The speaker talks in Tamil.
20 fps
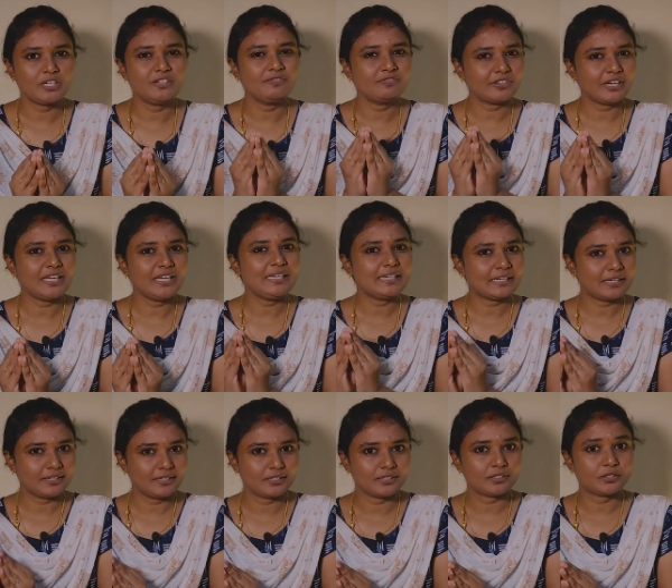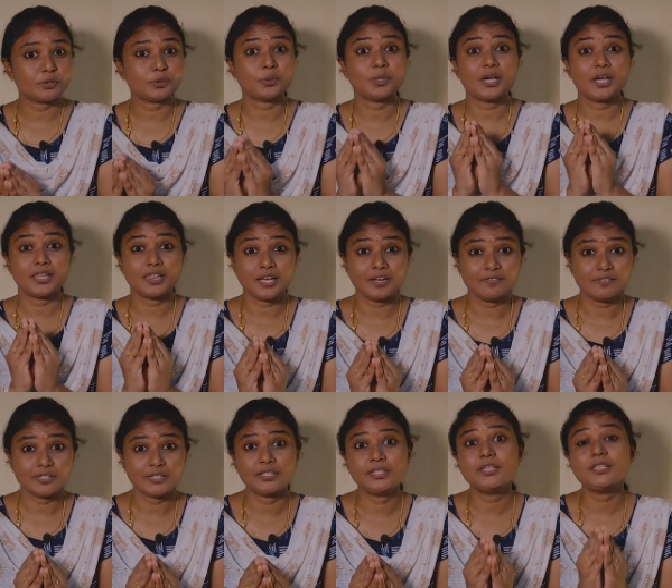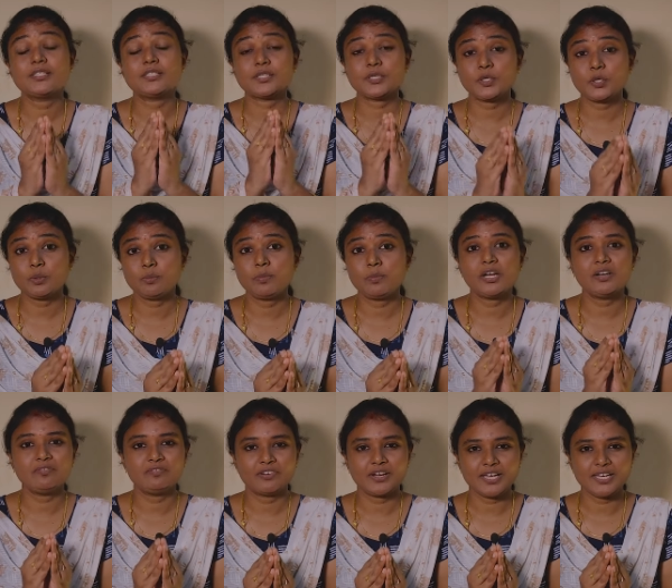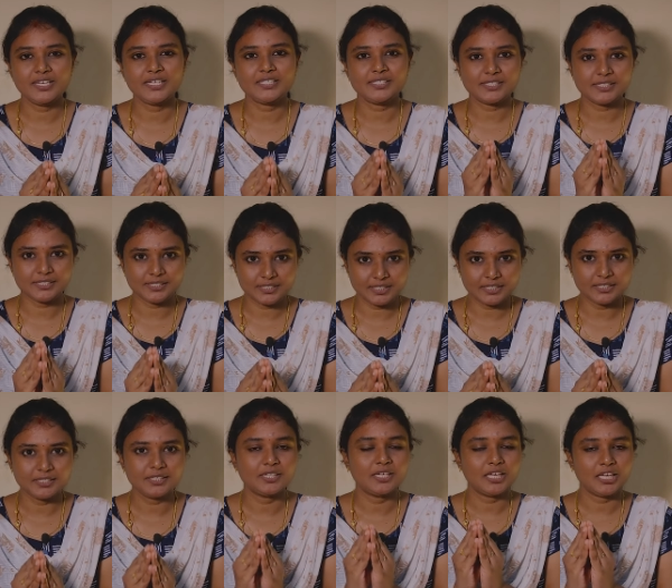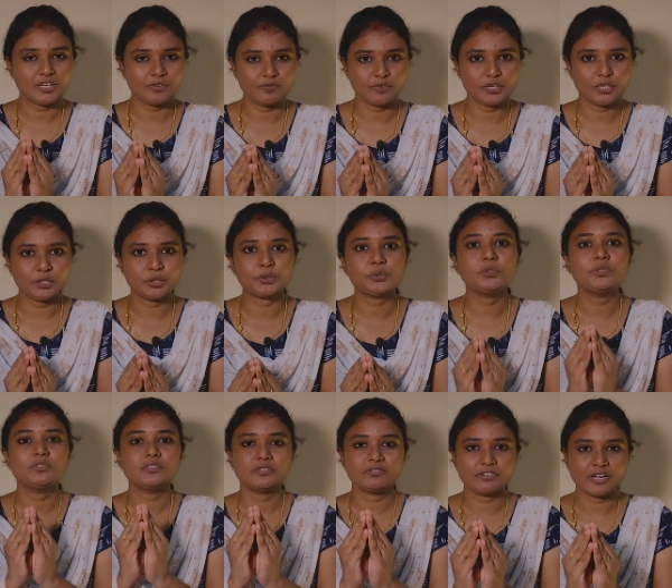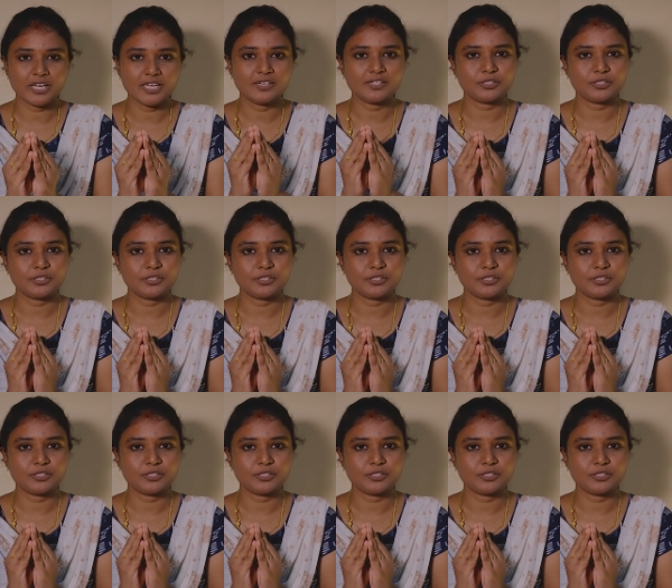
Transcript: பாயிண்ட் ஃபைவ் எல் இருக்கணும் அதாவது ஜீரோ பாயிண்ட் ஃபைவ் இன்ட்டு டென் ஈக்குவல் டு ஃபைவ்